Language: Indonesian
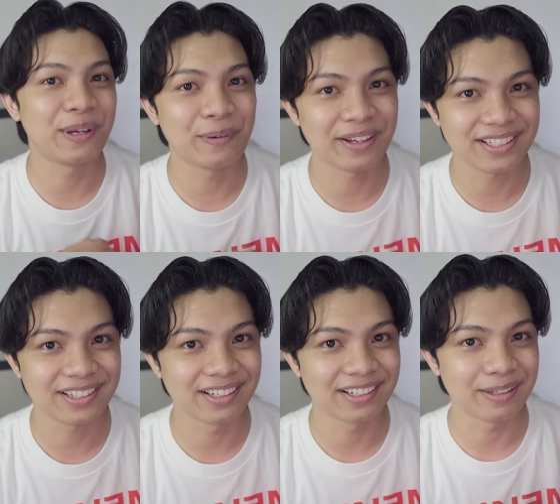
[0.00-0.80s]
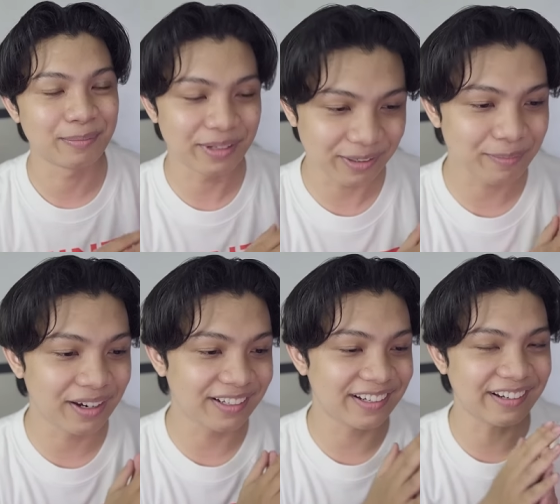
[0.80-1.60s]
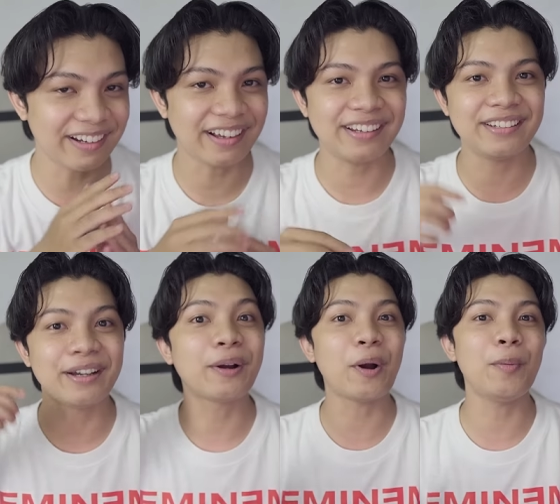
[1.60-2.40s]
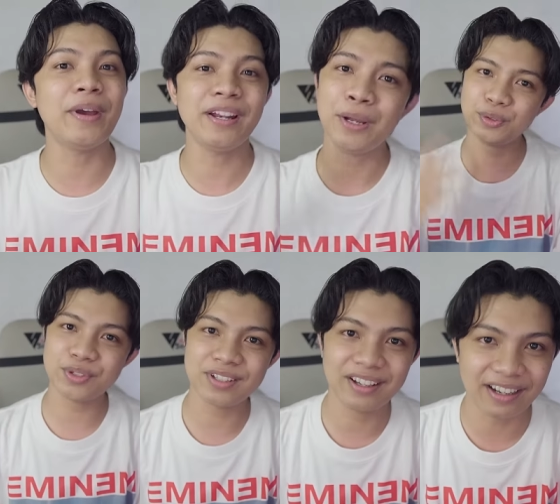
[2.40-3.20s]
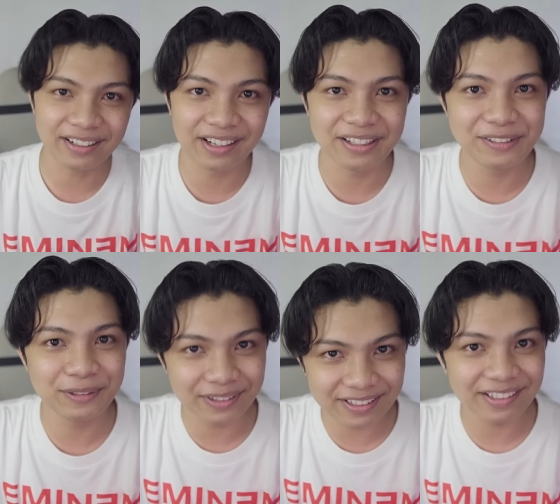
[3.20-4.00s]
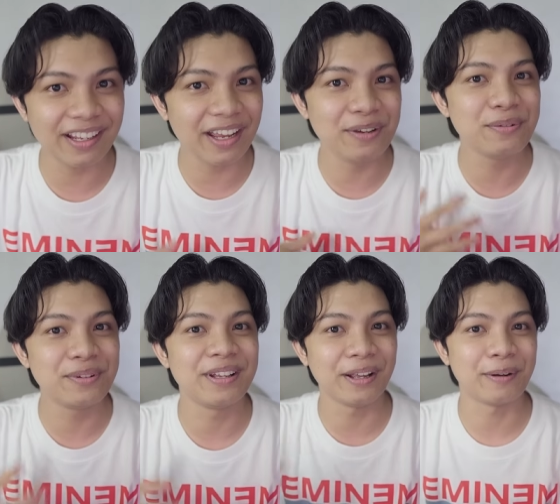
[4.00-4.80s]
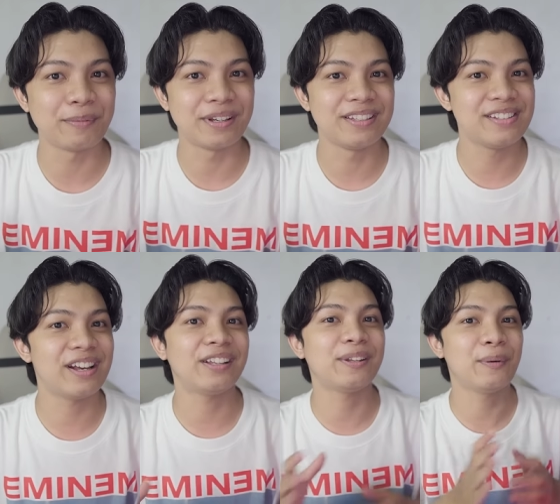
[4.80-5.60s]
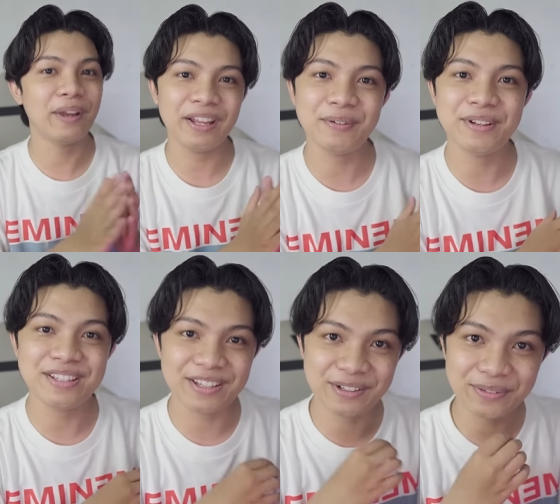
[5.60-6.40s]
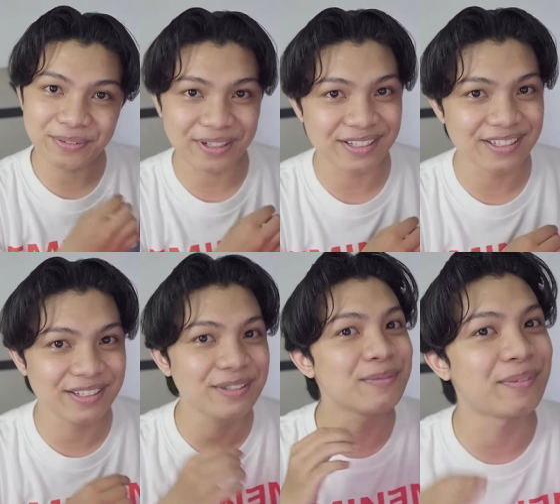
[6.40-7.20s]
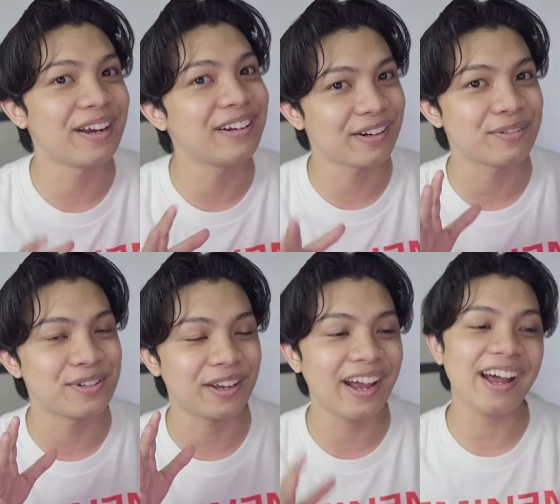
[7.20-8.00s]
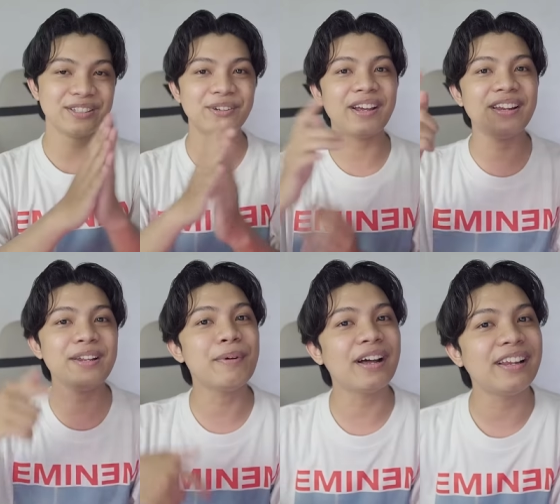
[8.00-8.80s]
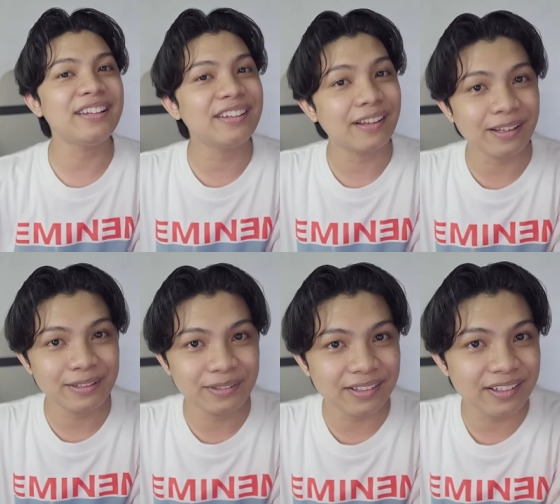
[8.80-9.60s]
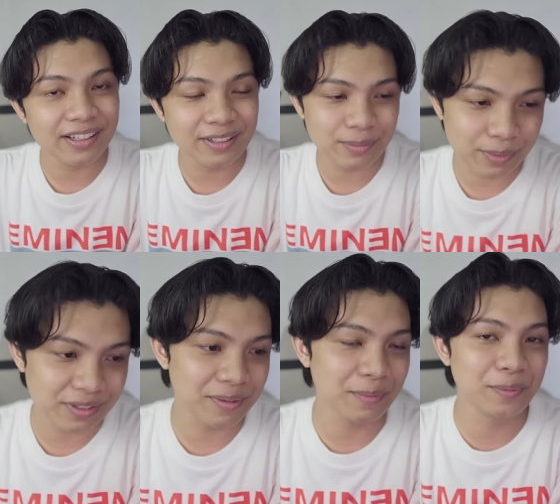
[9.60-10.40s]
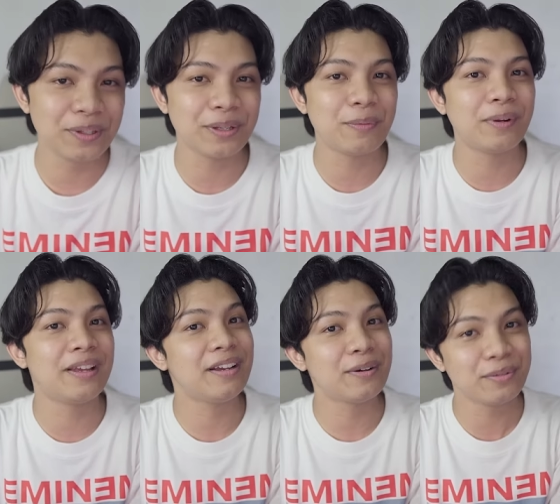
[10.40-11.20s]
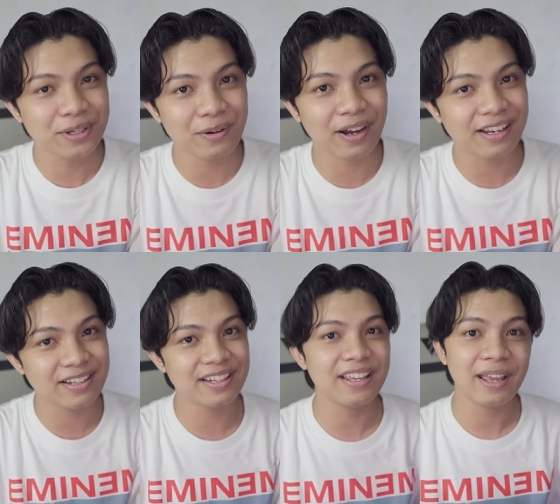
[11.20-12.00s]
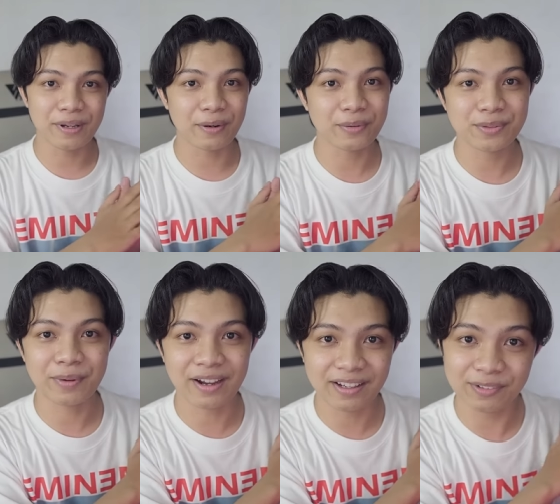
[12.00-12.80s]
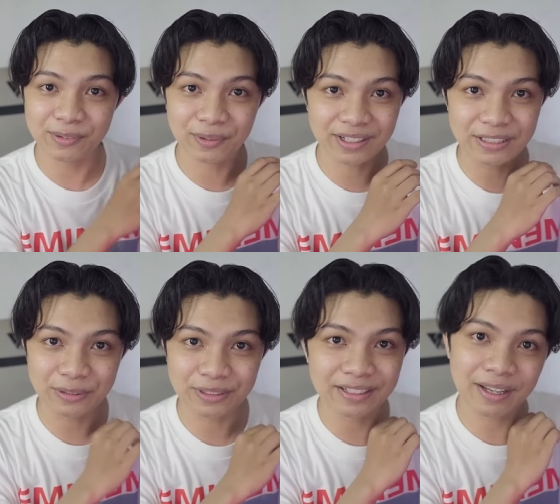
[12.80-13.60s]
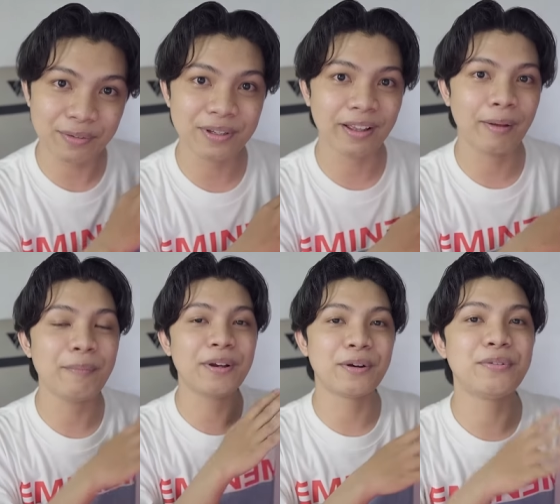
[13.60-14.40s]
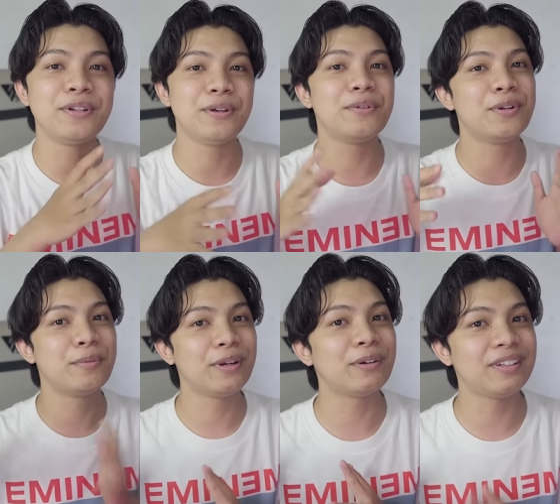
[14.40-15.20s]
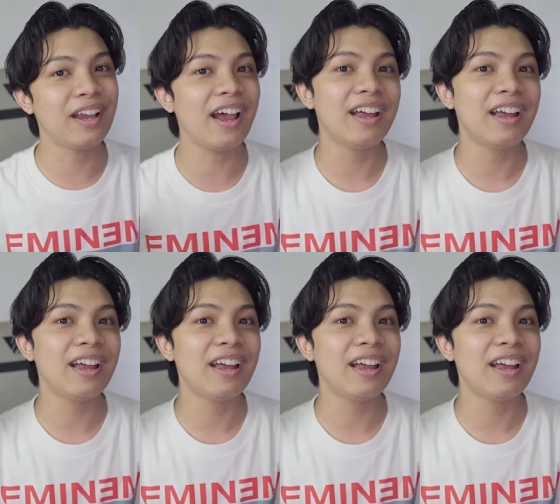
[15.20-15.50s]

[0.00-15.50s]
Requested nih Banyak banget dari kalian yang nge-comment Untuk segera dilanjutin AVM guys ya Atau Animation versus Minecraft ya So, hari ini bakalan kita lanjutin guys But sebelum kita mulai ke video kali ini Biar aku semangat untuk ngelanjutin AVM ke video-video berikutnya